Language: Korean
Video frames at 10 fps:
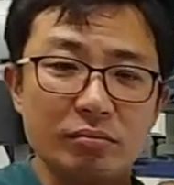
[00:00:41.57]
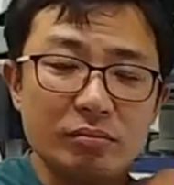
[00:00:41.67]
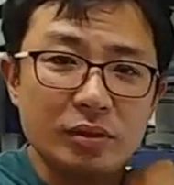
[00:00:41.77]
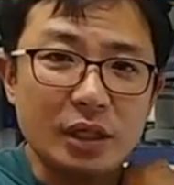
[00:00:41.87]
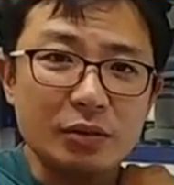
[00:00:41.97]

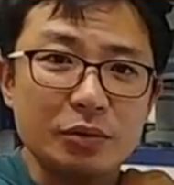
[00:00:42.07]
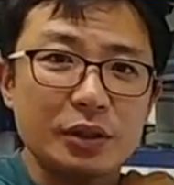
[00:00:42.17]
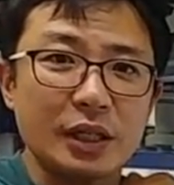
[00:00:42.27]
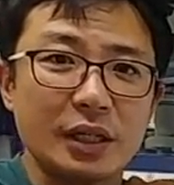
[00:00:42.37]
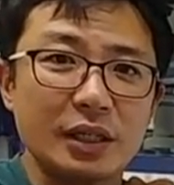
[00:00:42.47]
셀토스
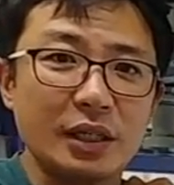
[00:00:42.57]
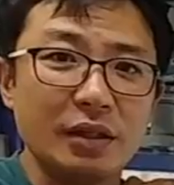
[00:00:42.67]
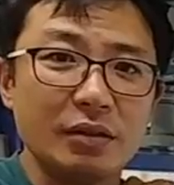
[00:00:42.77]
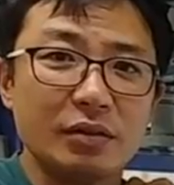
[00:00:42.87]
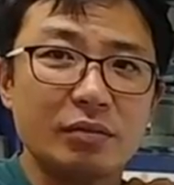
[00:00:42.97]

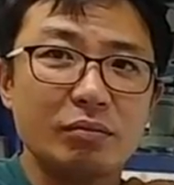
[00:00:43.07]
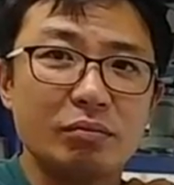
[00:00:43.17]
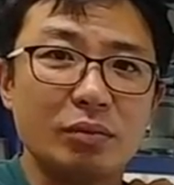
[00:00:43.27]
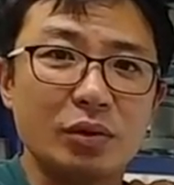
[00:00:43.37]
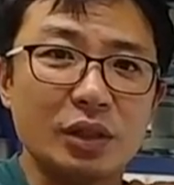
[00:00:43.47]
차량이 뭐